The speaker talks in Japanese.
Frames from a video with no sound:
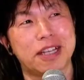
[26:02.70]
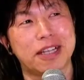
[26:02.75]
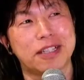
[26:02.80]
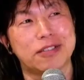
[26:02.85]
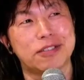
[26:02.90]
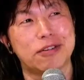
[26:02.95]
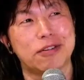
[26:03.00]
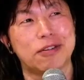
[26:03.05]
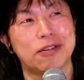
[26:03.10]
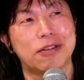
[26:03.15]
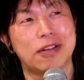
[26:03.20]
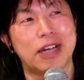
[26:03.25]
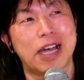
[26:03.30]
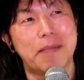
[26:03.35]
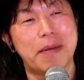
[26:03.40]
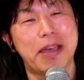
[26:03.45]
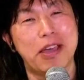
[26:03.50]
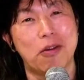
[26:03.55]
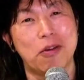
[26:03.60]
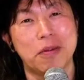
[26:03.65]
その画
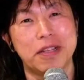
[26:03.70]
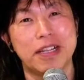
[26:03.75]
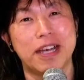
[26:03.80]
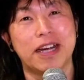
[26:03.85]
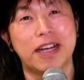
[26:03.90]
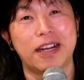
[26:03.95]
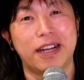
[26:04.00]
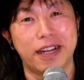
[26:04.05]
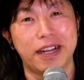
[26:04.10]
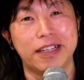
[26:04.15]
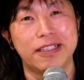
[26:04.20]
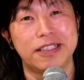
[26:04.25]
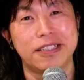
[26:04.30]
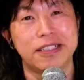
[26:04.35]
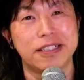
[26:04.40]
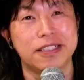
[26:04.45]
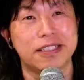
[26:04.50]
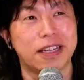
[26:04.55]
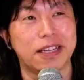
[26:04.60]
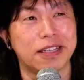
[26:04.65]
面を見ながらね
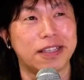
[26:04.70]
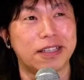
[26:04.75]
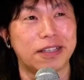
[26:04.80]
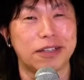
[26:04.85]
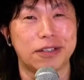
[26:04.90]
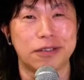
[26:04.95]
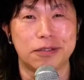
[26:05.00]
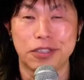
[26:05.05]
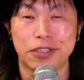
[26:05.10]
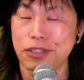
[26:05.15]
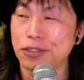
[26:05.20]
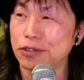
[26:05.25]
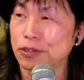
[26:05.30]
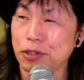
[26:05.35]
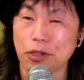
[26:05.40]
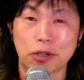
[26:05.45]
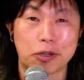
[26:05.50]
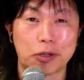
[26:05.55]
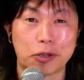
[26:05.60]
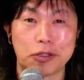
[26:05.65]
人生っていう
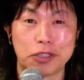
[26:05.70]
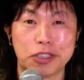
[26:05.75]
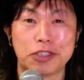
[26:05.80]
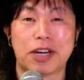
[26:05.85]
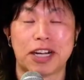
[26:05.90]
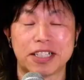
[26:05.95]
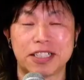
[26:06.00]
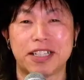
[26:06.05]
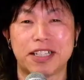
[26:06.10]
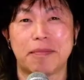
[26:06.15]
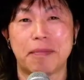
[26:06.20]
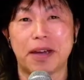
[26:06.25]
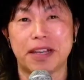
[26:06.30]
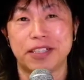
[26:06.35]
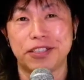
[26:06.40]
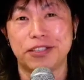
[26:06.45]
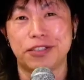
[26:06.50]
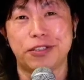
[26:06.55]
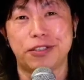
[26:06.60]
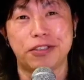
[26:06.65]
それから28年前
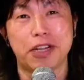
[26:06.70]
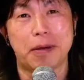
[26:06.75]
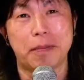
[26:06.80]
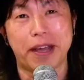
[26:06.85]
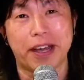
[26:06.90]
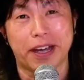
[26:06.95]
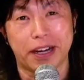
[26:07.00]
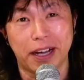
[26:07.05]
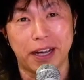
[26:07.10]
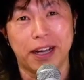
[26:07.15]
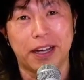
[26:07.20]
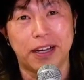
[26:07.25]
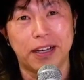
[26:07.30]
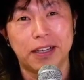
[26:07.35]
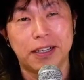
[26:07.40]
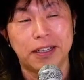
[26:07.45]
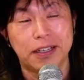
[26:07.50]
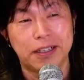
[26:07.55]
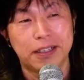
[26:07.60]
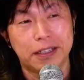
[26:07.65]
29年前かな
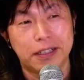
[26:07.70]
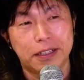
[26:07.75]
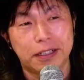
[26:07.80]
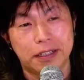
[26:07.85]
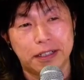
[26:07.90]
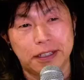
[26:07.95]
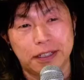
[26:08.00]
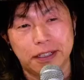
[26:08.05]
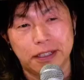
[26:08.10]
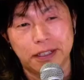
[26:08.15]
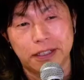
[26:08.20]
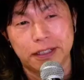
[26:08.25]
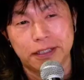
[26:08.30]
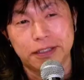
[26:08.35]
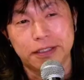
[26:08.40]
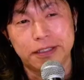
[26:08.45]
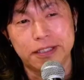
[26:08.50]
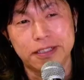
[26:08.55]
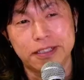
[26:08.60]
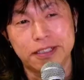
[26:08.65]

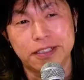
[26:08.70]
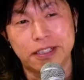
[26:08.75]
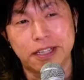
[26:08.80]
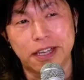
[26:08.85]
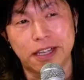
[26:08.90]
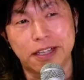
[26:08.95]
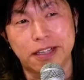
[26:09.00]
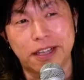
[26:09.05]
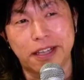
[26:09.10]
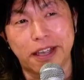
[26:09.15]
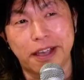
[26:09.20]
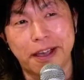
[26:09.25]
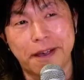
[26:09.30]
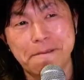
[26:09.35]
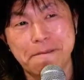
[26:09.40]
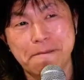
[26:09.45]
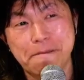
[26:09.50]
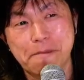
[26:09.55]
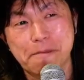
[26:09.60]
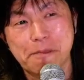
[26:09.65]
人生って
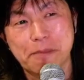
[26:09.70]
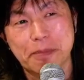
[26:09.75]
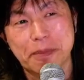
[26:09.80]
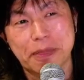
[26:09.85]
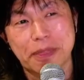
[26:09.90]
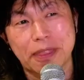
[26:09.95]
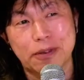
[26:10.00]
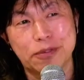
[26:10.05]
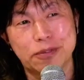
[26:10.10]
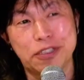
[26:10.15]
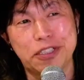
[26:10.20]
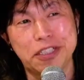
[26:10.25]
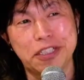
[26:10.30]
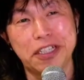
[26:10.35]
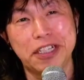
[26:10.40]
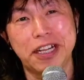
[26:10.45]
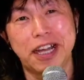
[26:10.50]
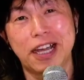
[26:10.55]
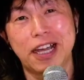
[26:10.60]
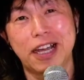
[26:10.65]
不思
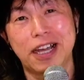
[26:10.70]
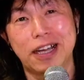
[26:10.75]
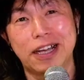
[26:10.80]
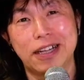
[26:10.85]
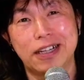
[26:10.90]
議な